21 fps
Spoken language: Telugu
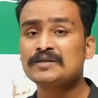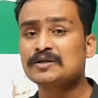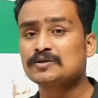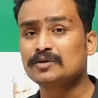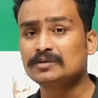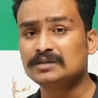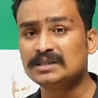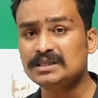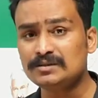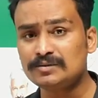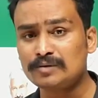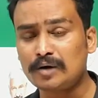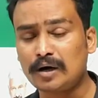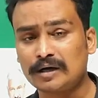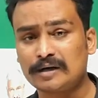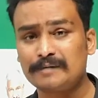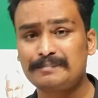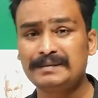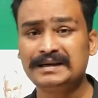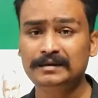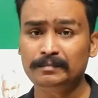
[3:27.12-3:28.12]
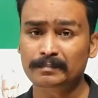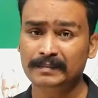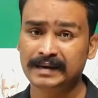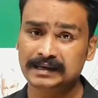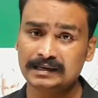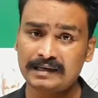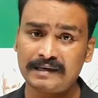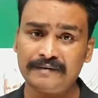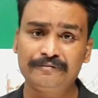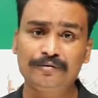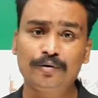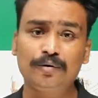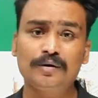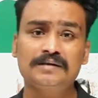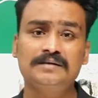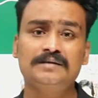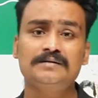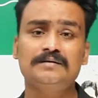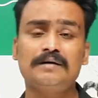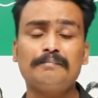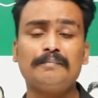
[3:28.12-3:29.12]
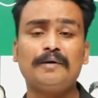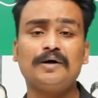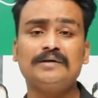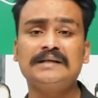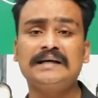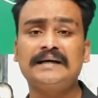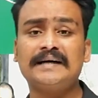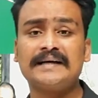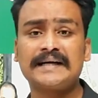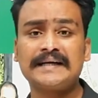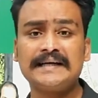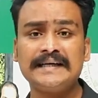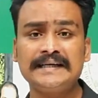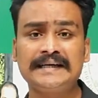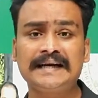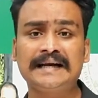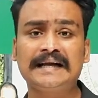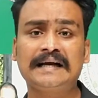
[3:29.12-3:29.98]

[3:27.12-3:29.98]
సో దిస్ డాక్యుమెంట్ మెయిన్లీ ఫోకసెస్ అపాన్ ద క్రెడిట్